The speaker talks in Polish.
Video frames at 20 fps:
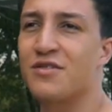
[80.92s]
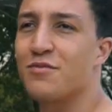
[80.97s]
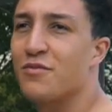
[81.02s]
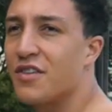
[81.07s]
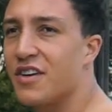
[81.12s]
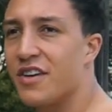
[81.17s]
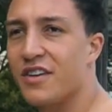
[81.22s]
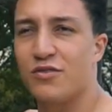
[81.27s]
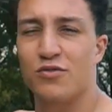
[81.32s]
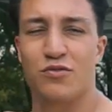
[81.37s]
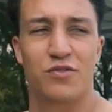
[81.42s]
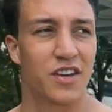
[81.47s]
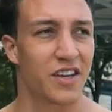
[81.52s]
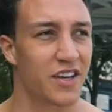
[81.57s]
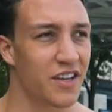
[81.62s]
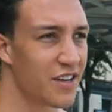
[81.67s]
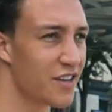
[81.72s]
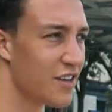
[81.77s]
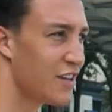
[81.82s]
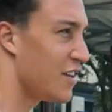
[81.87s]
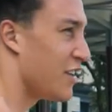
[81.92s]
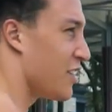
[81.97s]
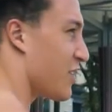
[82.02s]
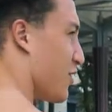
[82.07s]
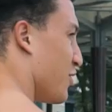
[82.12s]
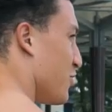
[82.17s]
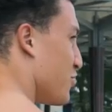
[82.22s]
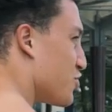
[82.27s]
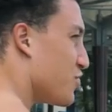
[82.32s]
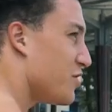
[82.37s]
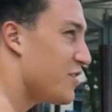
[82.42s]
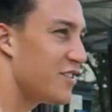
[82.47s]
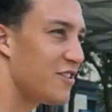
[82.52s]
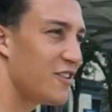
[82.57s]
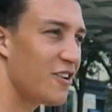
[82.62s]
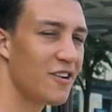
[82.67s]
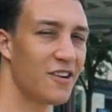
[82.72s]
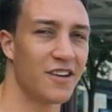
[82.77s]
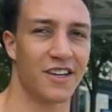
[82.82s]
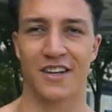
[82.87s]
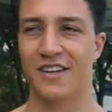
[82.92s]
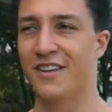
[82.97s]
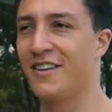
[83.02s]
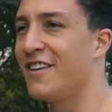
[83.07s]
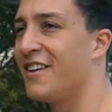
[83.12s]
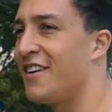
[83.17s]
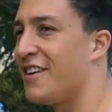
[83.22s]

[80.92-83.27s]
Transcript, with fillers: czy moje długie kończyny dolne,